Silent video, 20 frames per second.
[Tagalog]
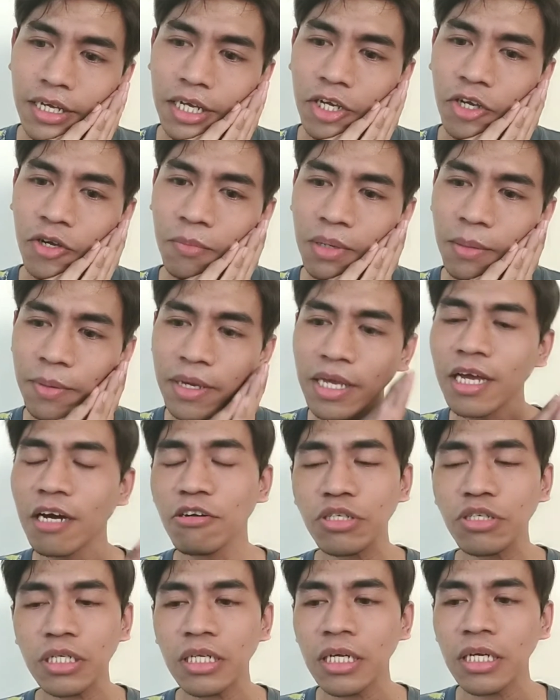Kung bibigyan
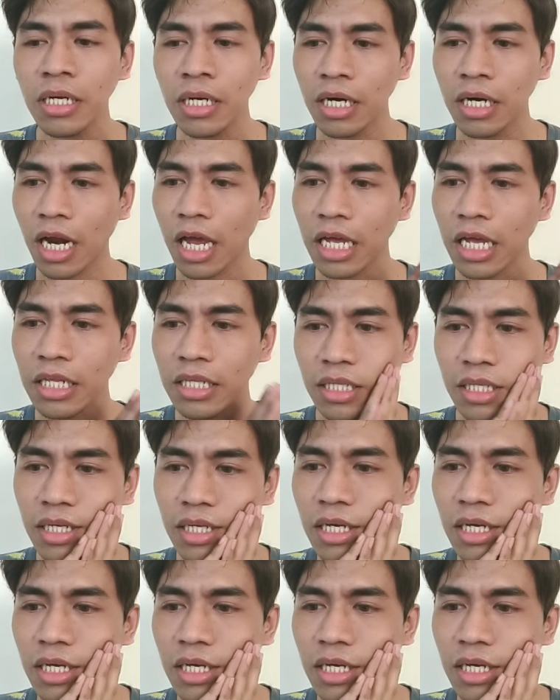ko siya ng grade,